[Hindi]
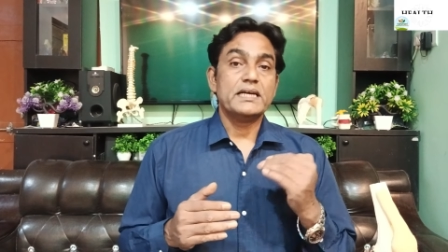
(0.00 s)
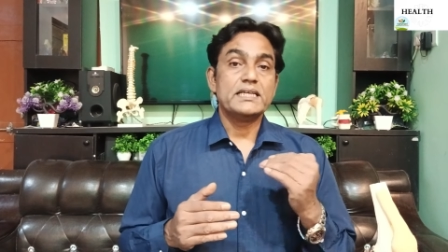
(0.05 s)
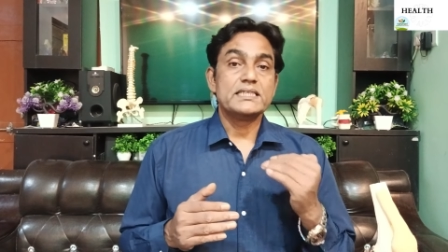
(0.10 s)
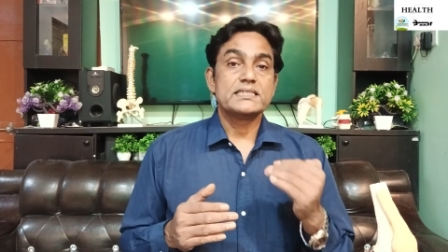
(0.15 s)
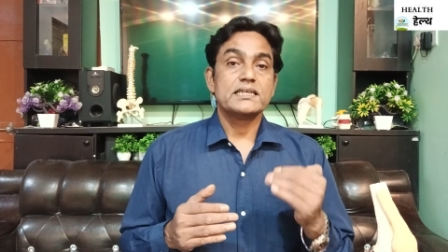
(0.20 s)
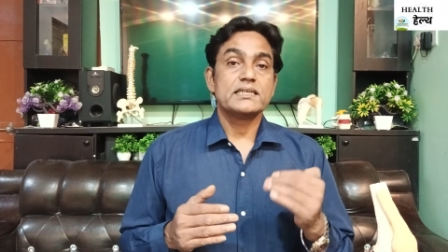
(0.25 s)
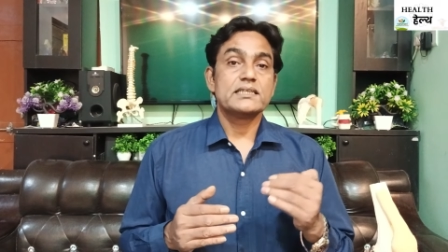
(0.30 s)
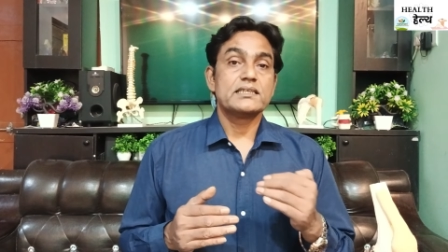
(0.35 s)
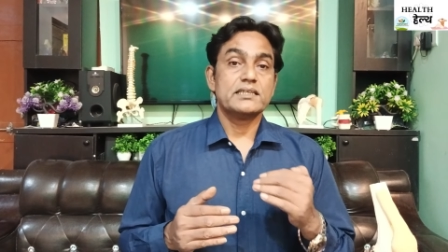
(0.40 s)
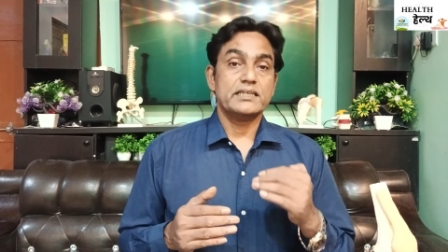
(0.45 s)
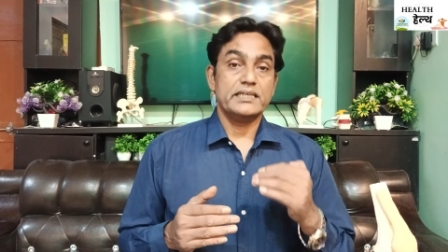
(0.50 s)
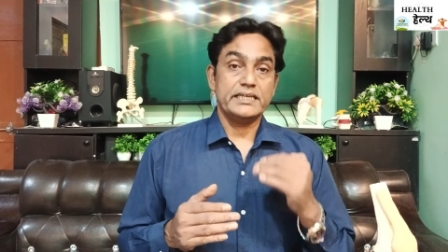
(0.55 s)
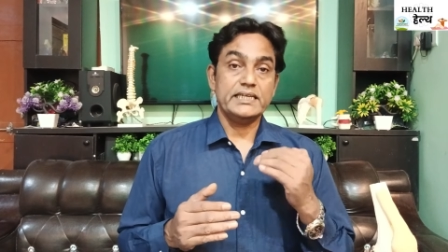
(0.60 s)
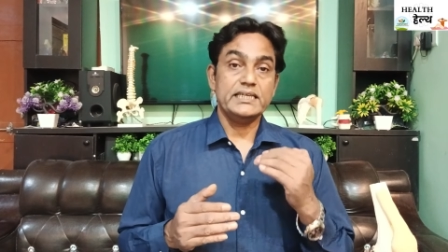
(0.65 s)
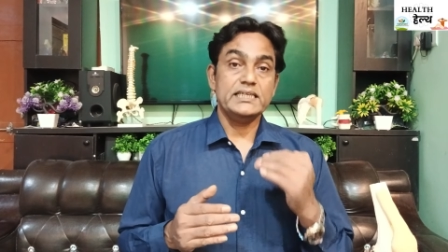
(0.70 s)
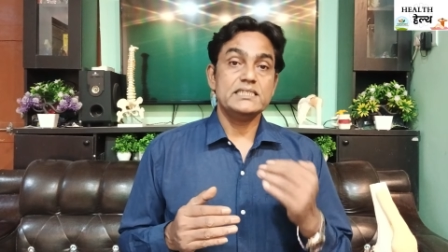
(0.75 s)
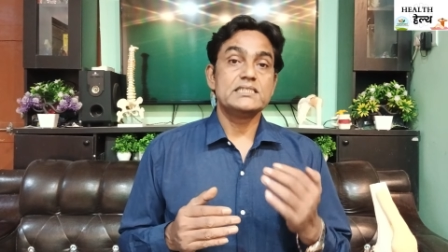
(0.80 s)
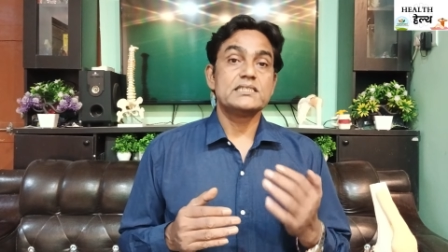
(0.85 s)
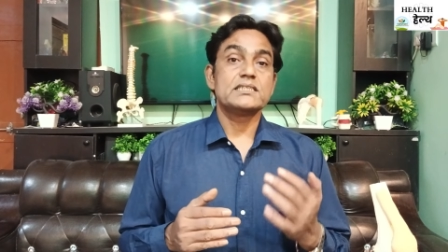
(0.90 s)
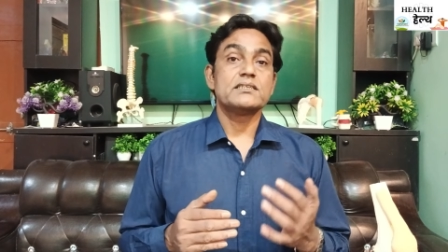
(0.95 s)
पैंसठ
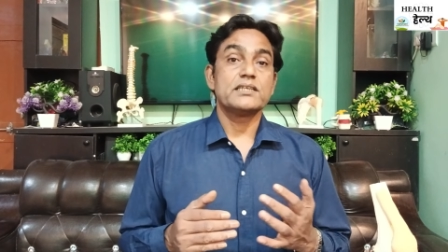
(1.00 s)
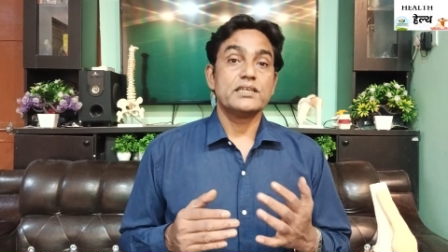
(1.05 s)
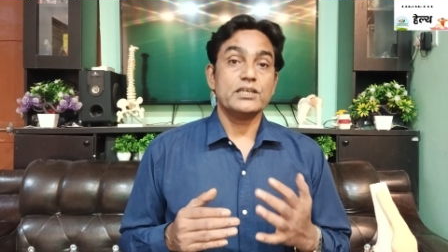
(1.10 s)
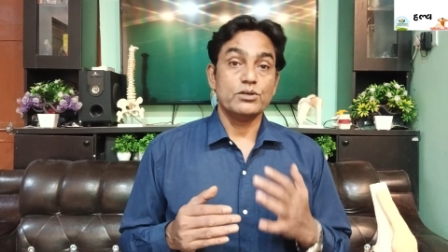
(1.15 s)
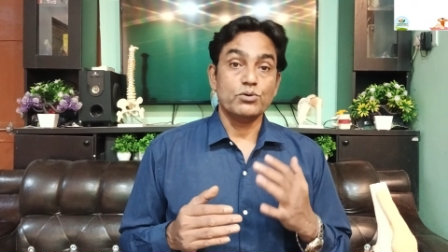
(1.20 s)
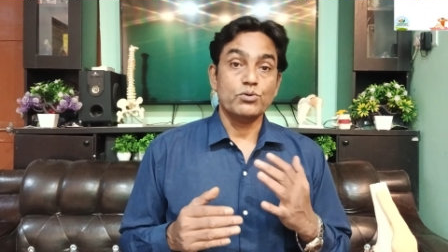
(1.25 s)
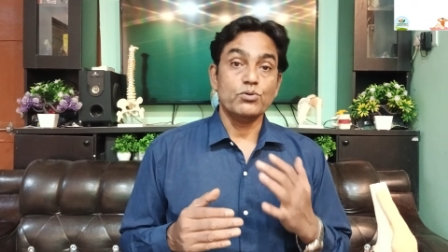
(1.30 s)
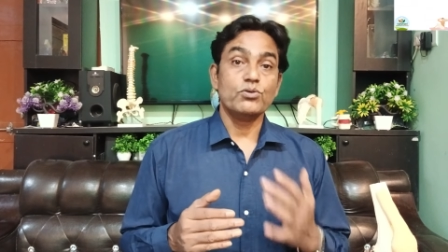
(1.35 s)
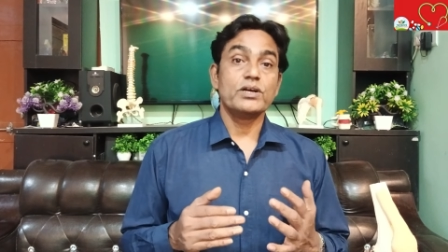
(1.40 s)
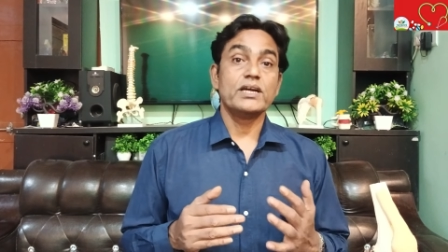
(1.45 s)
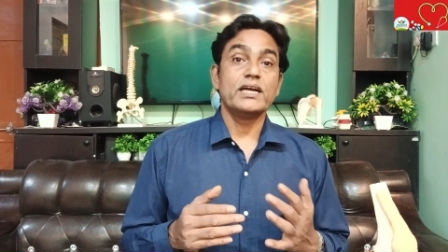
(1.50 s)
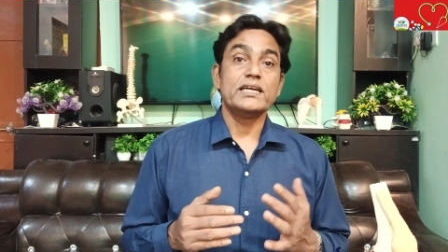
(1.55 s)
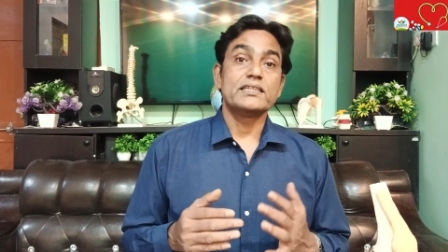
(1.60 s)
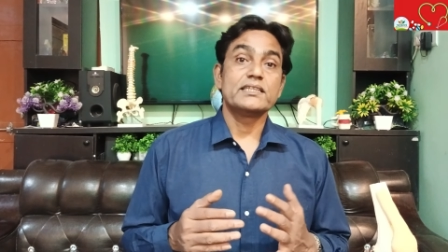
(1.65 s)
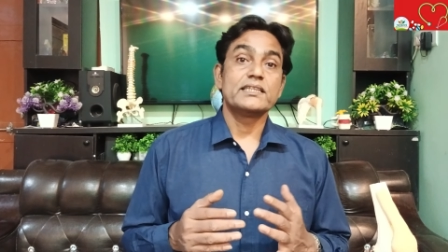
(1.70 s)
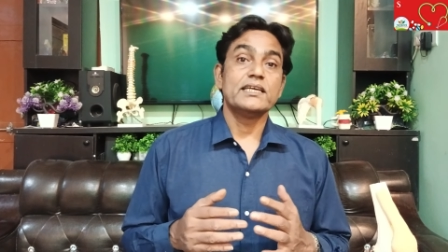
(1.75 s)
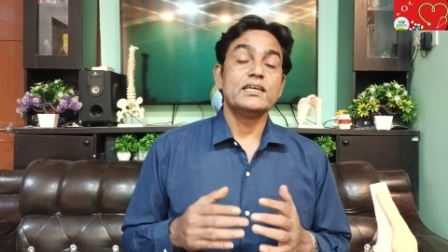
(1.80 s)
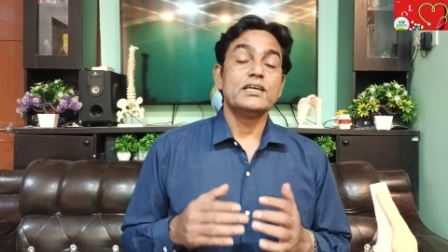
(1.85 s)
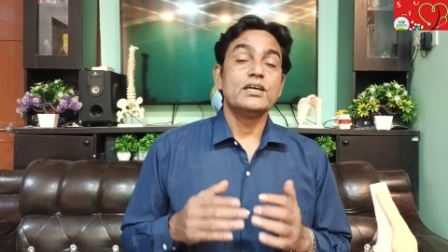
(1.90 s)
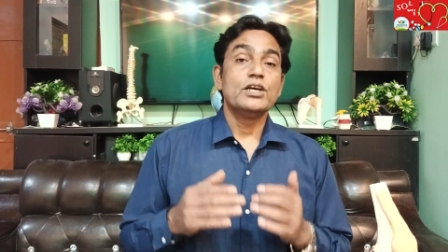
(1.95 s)
एज के हो
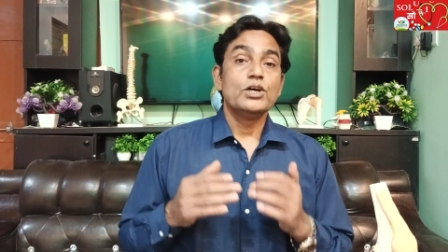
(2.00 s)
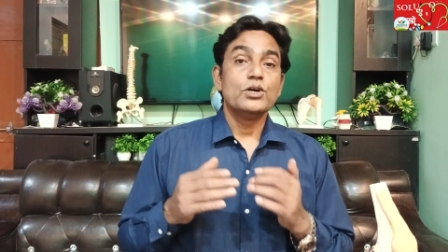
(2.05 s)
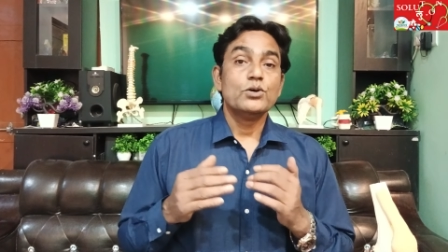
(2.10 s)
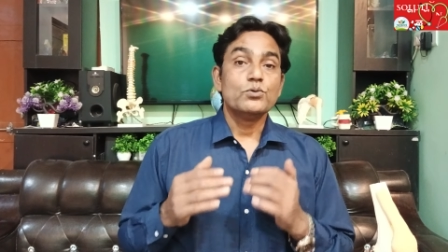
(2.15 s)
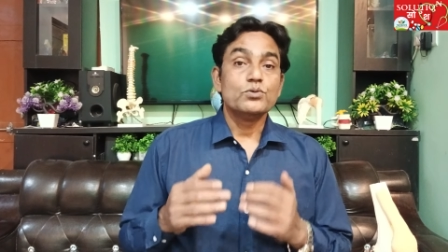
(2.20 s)
गए थे